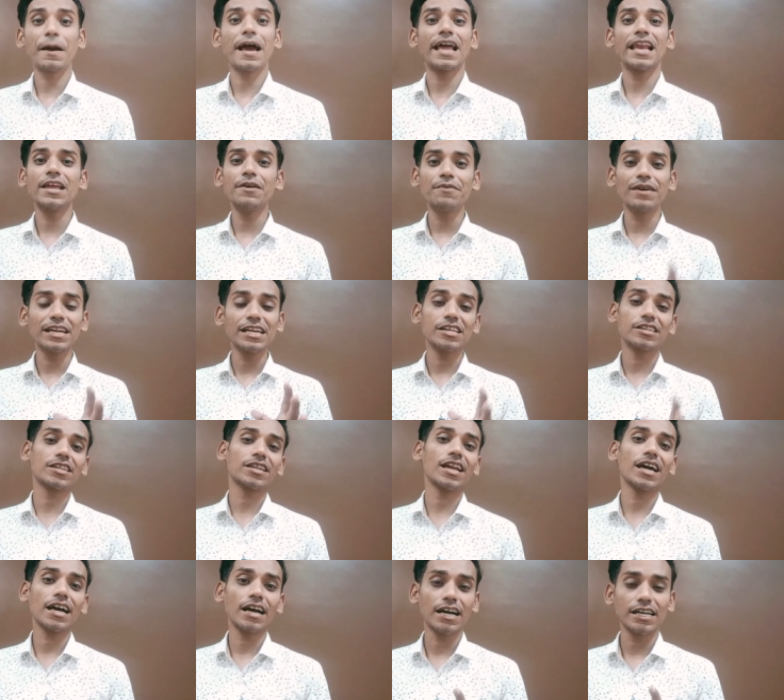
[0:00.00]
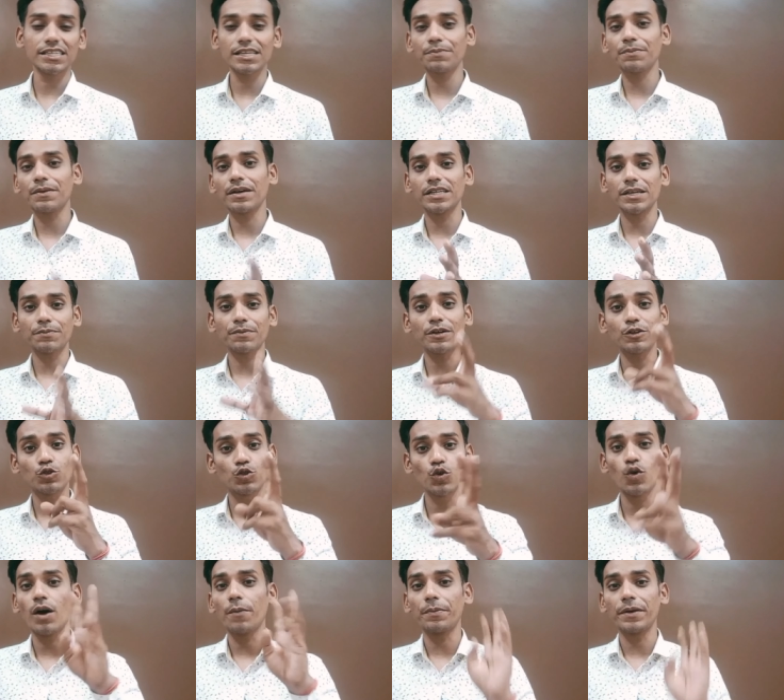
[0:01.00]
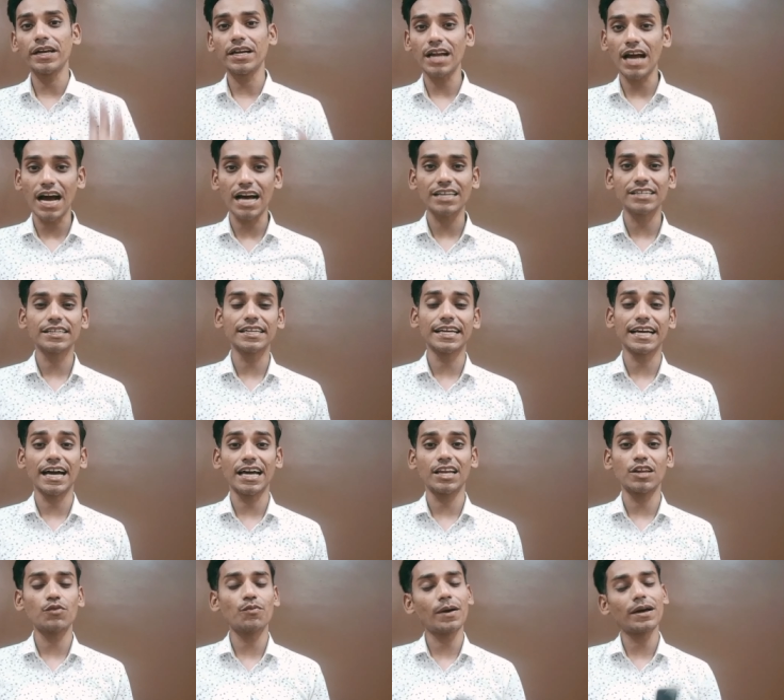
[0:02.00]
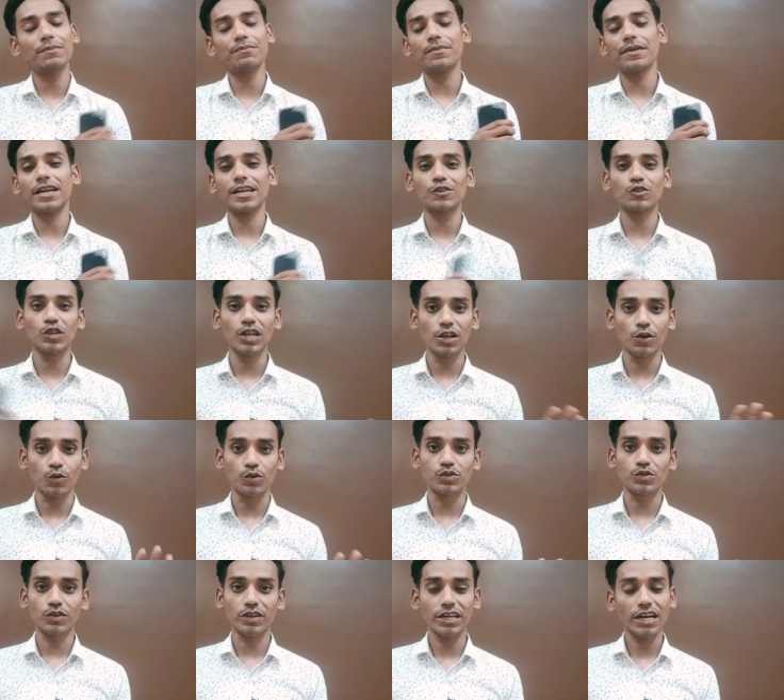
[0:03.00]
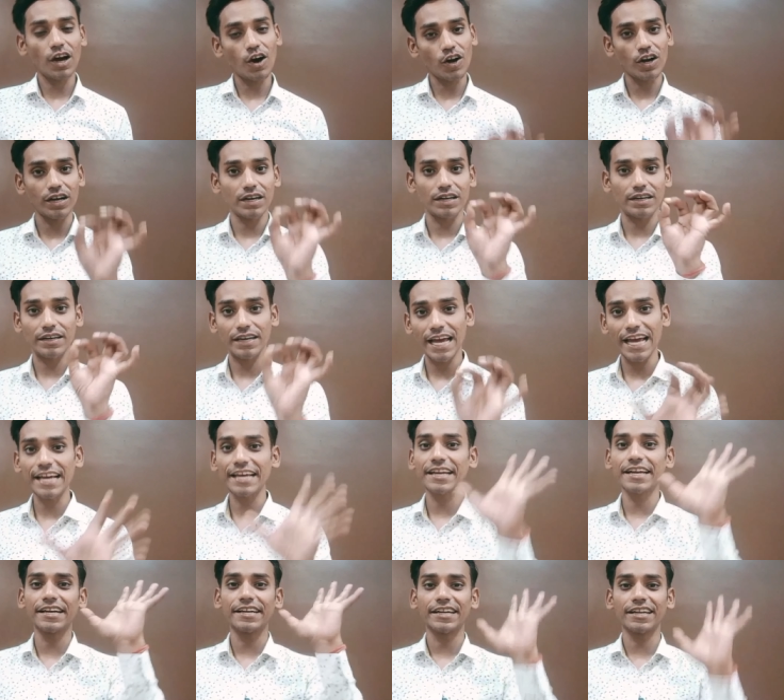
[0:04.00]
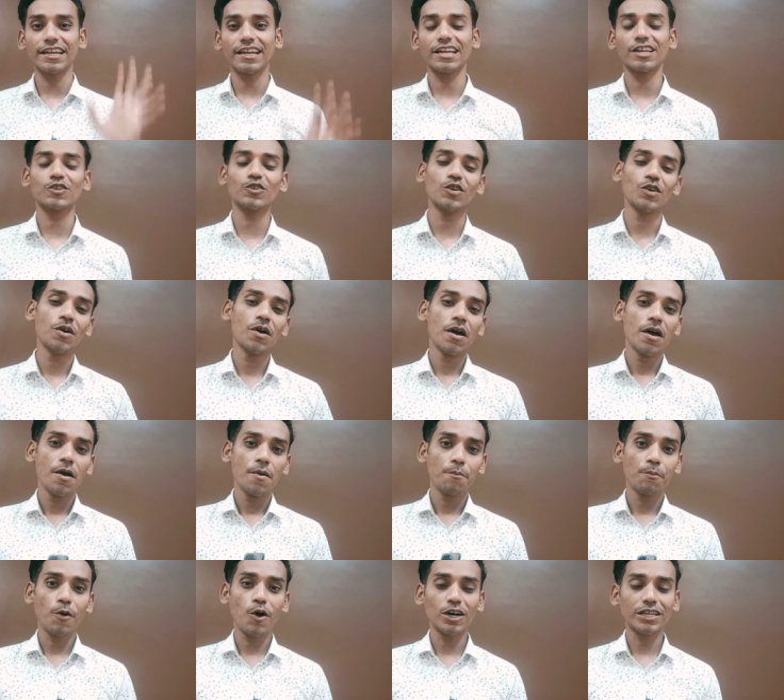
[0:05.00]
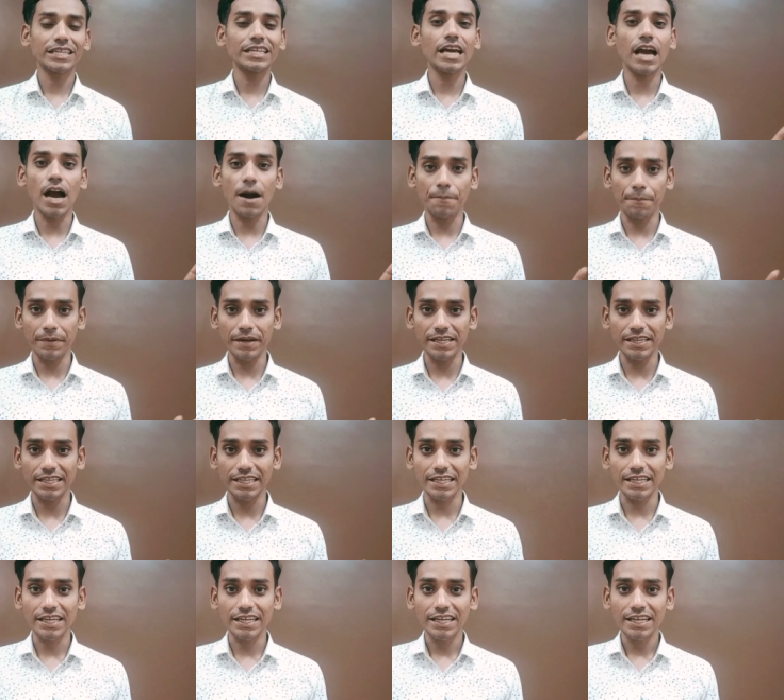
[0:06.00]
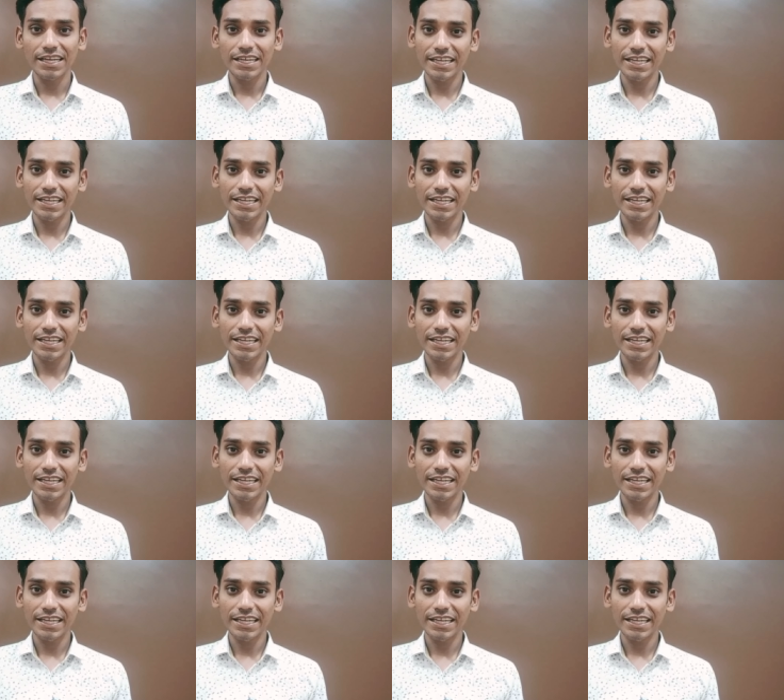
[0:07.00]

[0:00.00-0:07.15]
पहली बार इतना गजब गजब के दो अपडेट आज निकाले भाई मेरा दिल खुश हो गया और नए क्रिएटर के लिए तो बहुत ही अमृत है